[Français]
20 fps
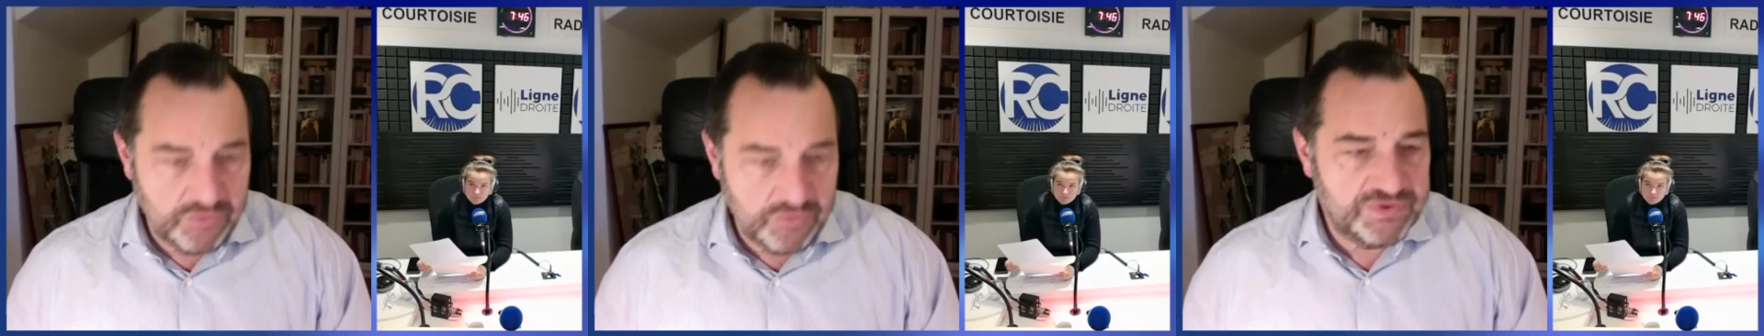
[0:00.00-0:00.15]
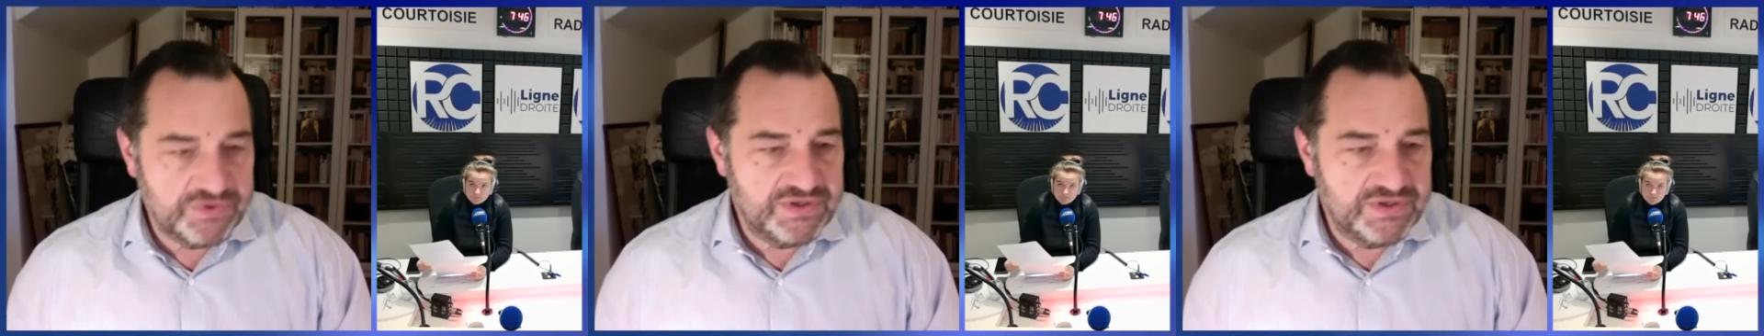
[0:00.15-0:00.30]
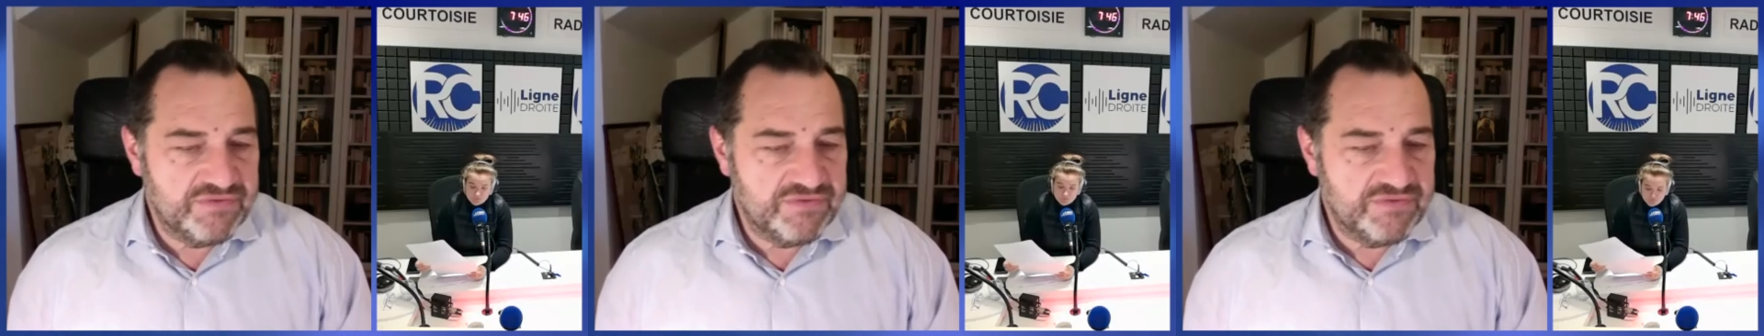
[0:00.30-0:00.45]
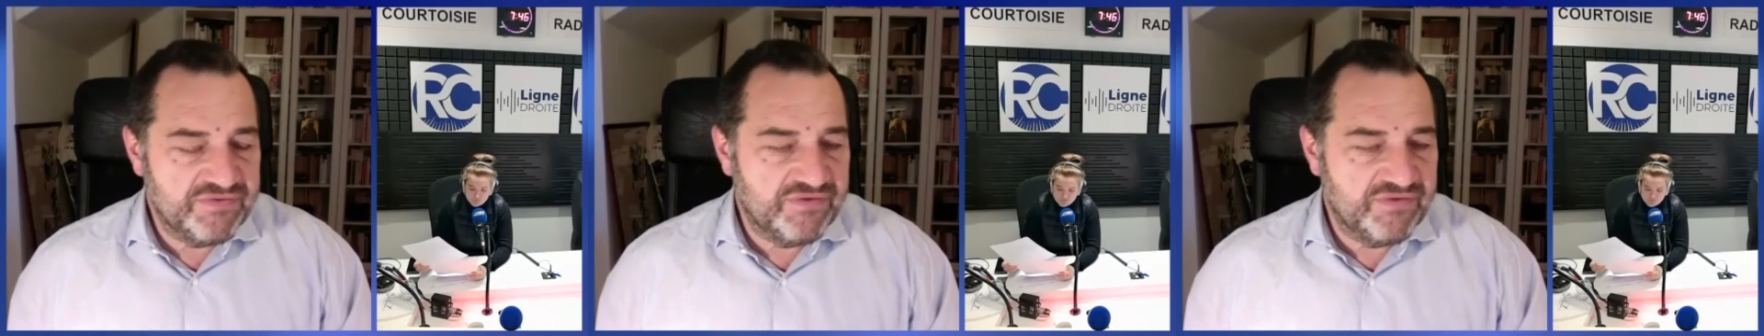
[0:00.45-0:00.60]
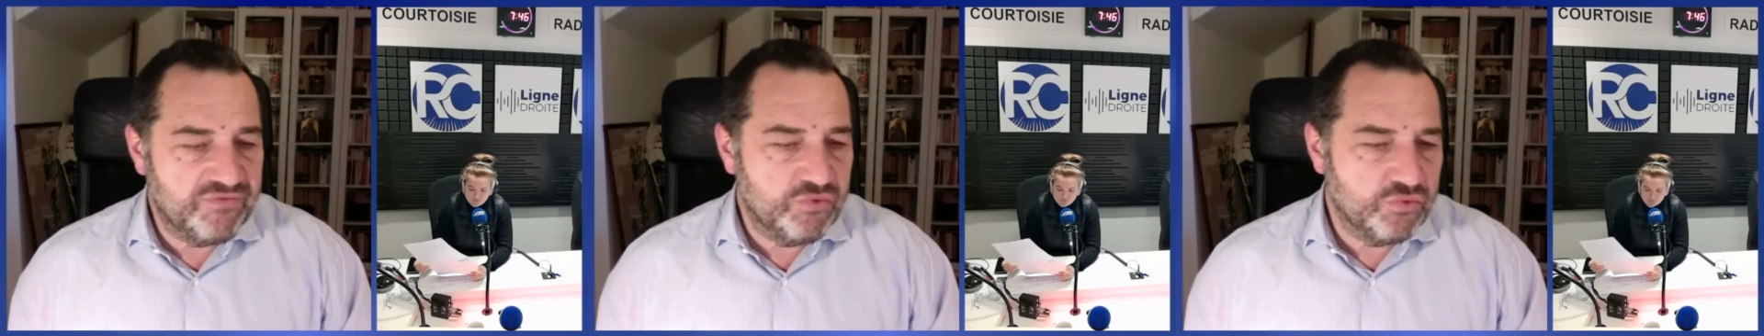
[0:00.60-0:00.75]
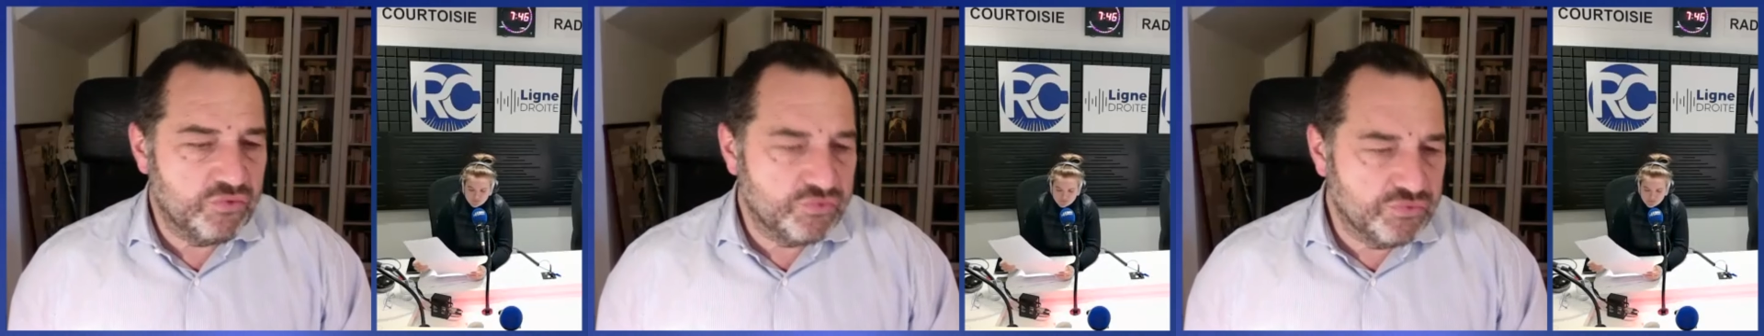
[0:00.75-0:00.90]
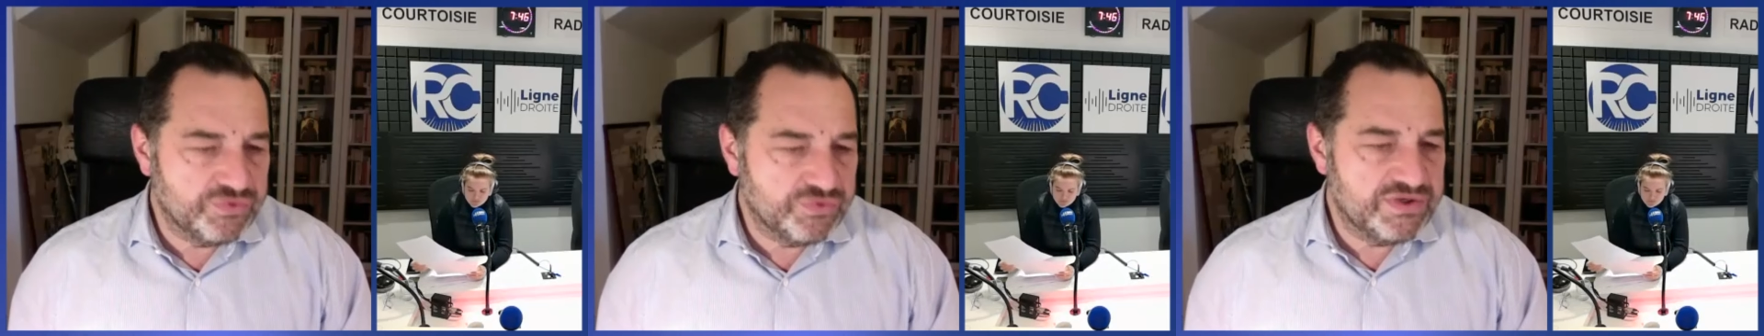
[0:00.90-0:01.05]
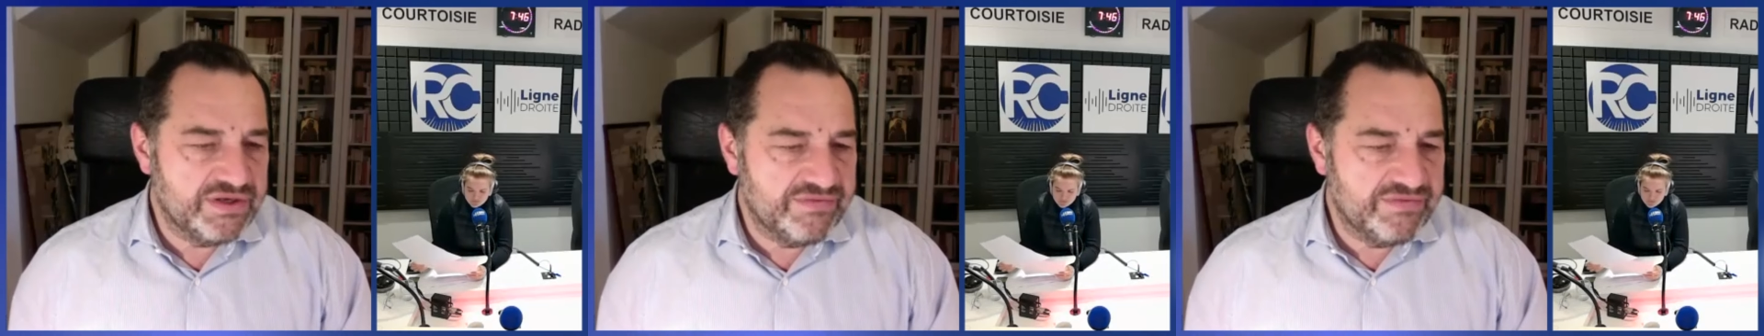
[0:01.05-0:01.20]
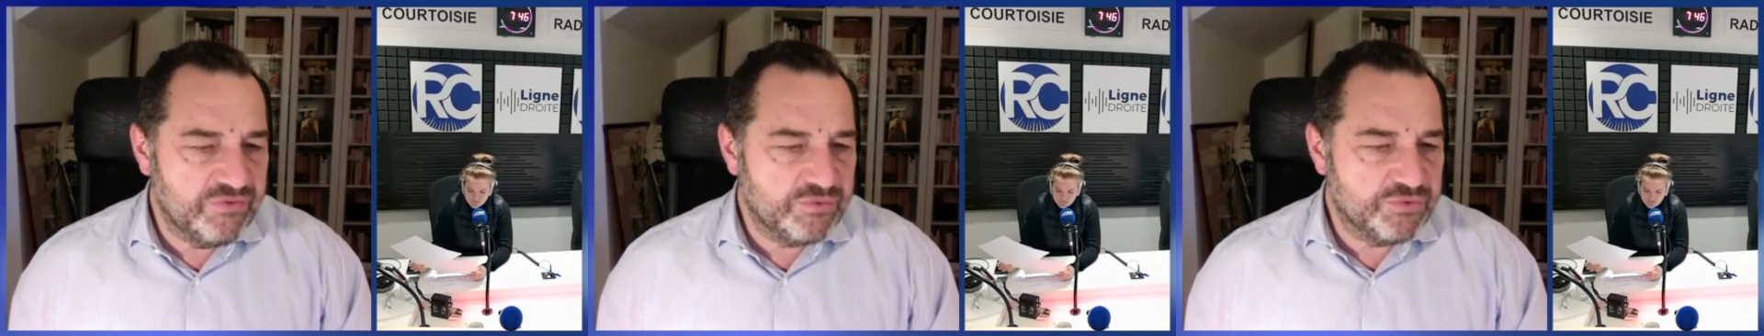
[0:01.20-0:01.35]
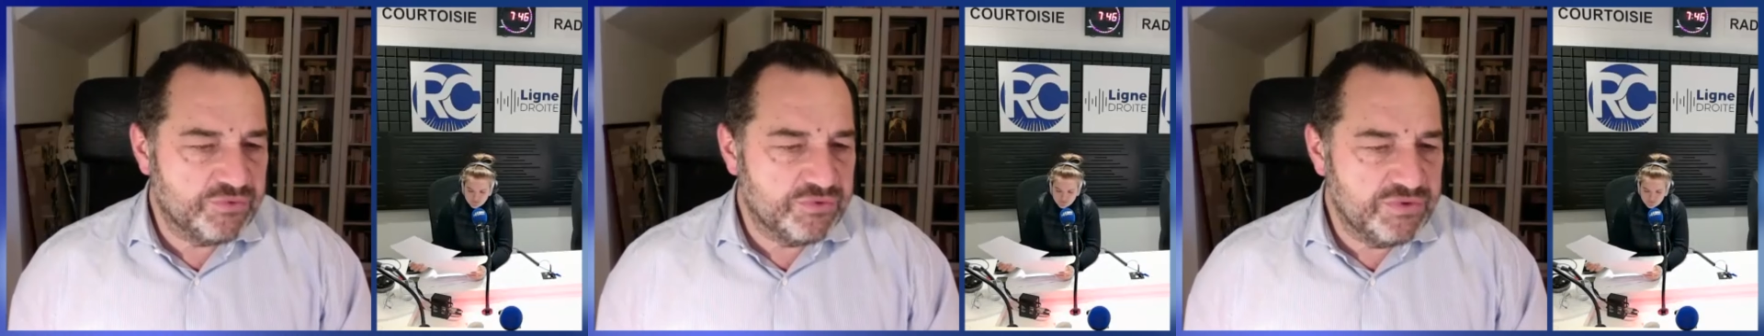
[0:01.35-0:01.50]
demandé des faveurs ou dont
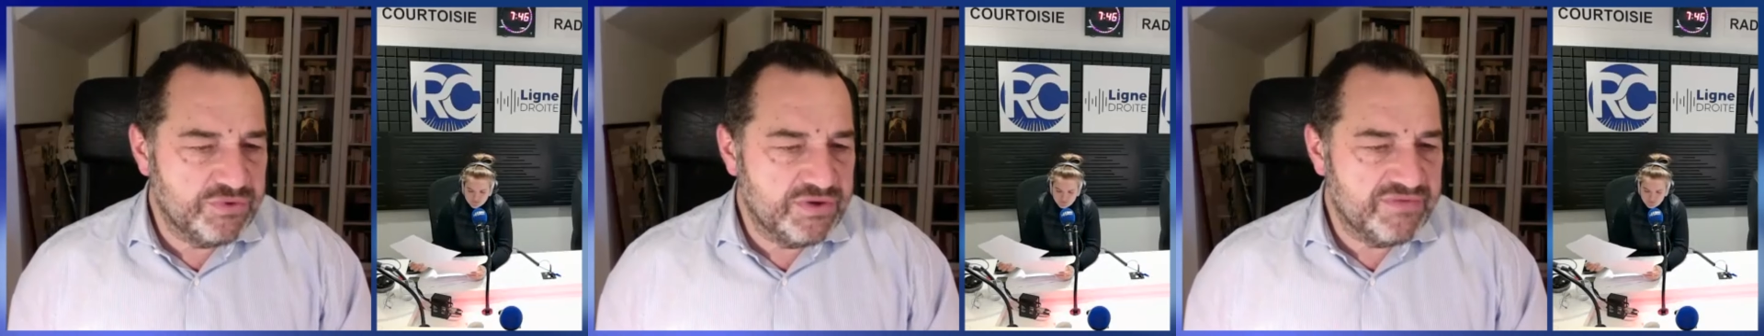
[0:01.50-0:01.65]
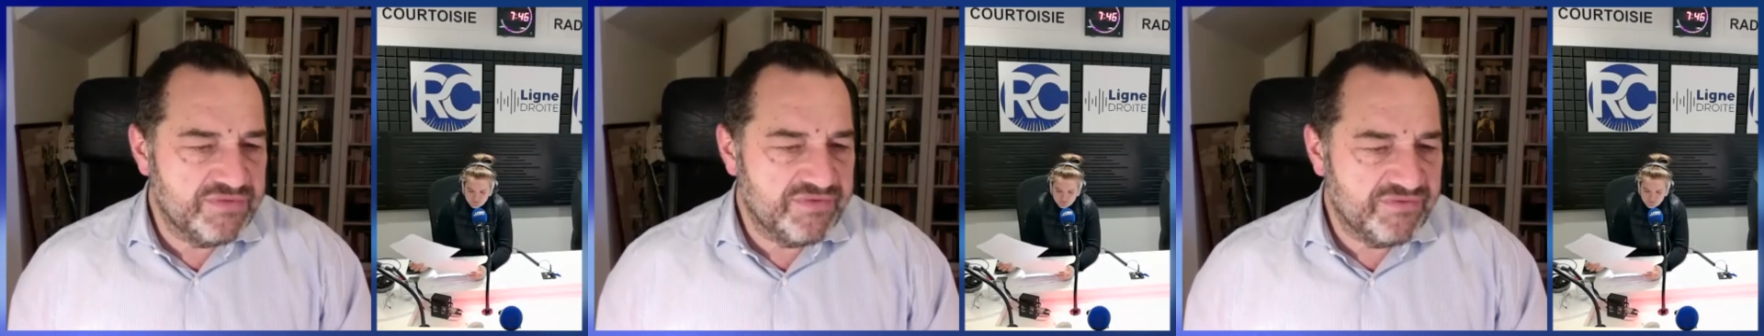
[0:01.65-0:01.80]
il avait obtenu